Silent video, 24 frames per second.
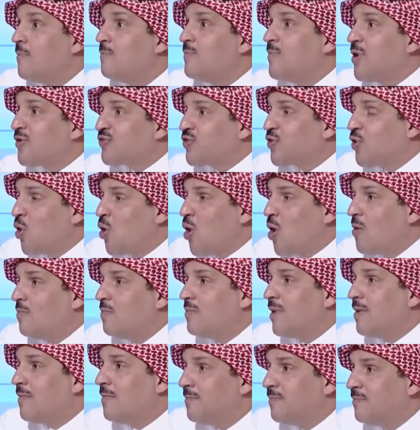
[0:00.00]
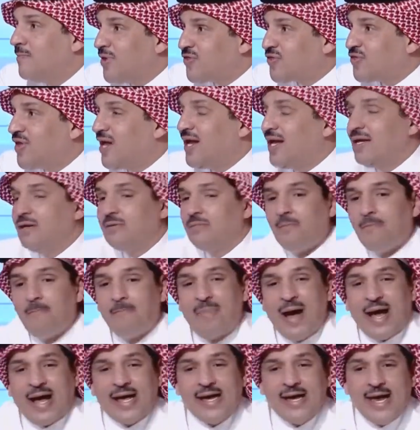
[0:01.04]
مثلهم مثل
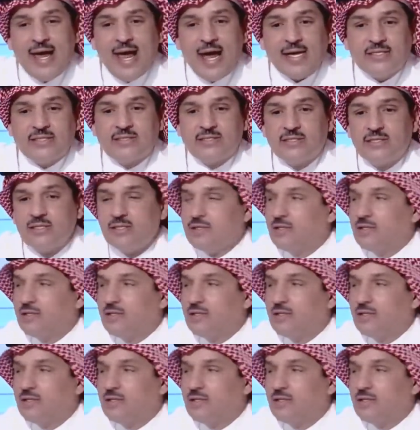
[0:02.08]
بقية